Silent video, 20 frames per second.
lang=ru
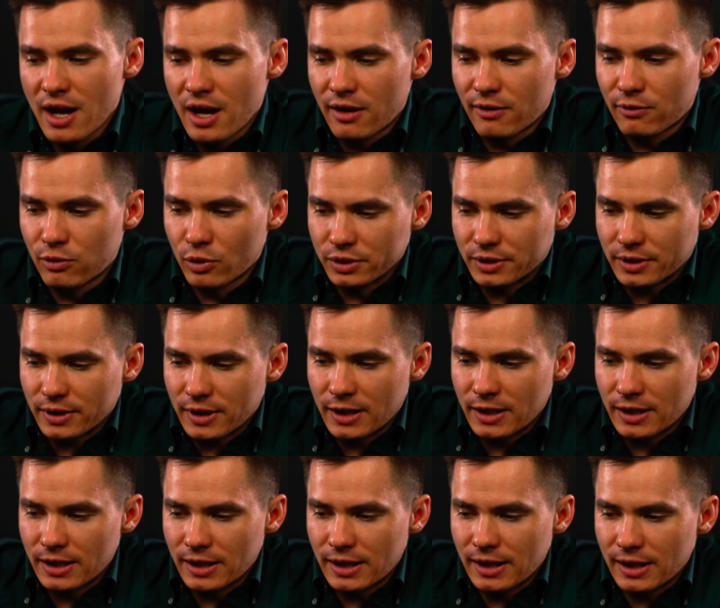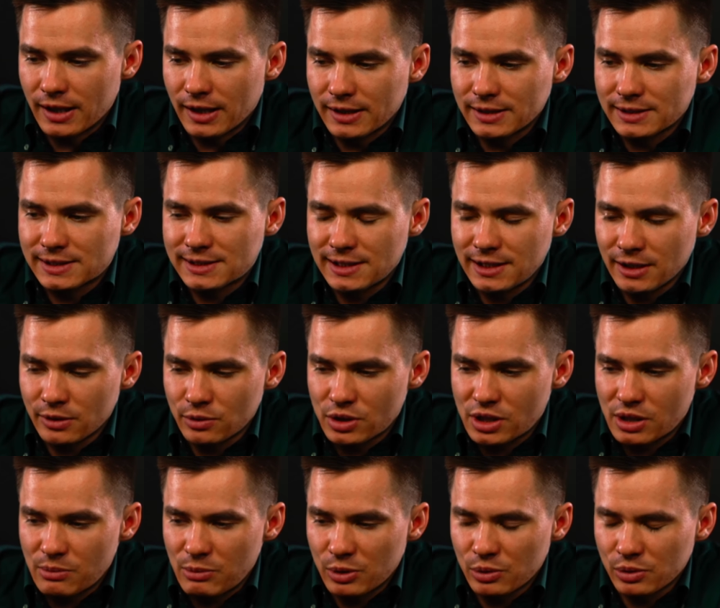Вот, а,
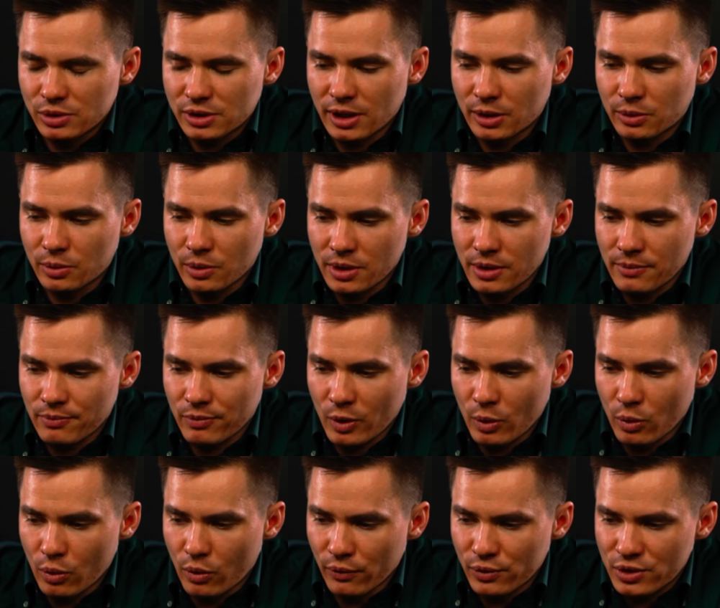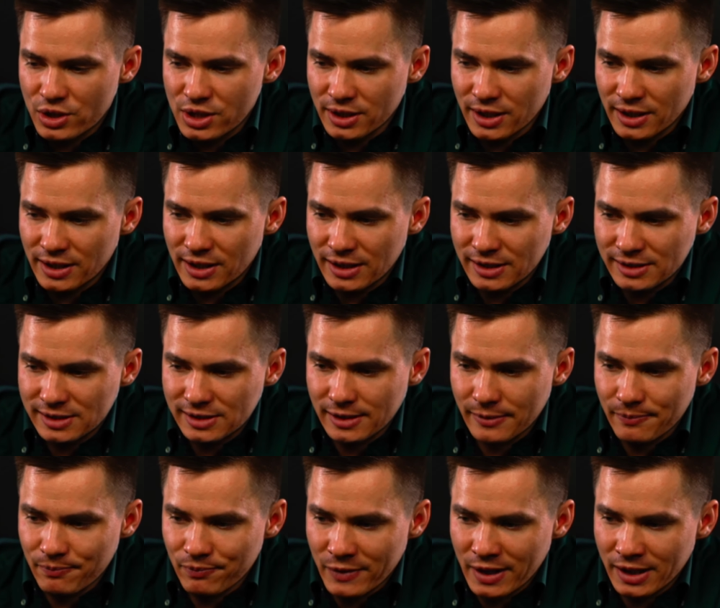следующий минус, который у кувшина есть,
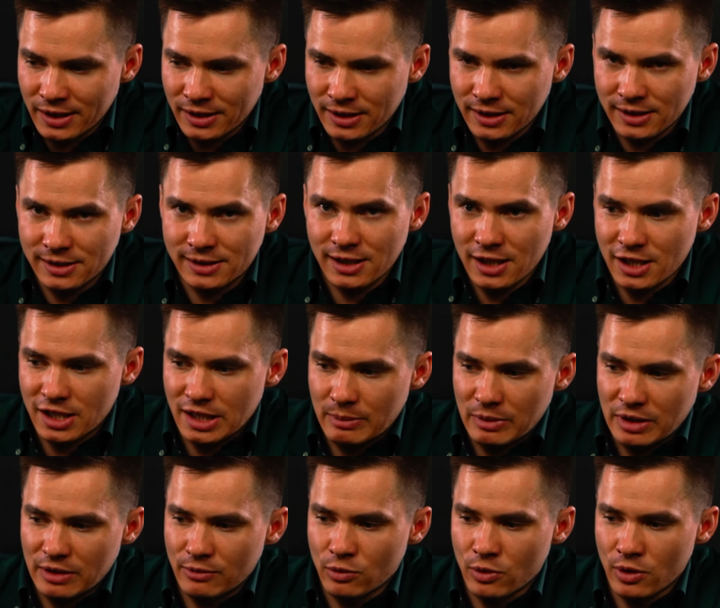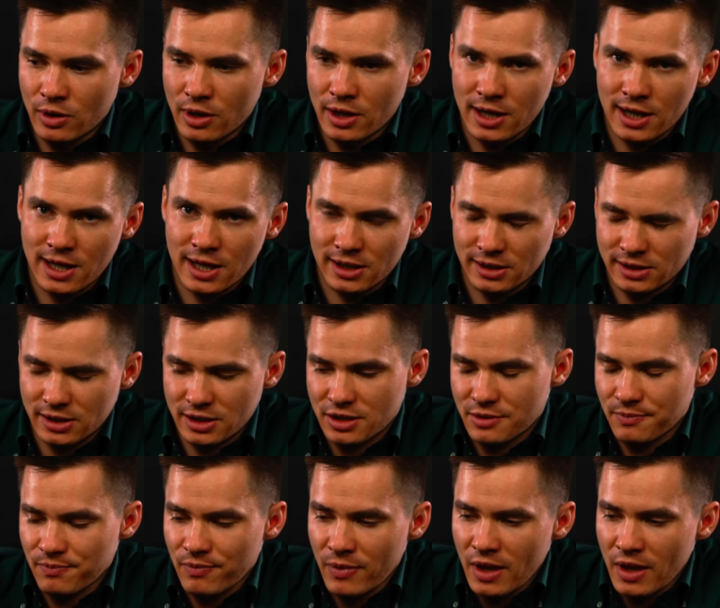это, так скажем, его картридж.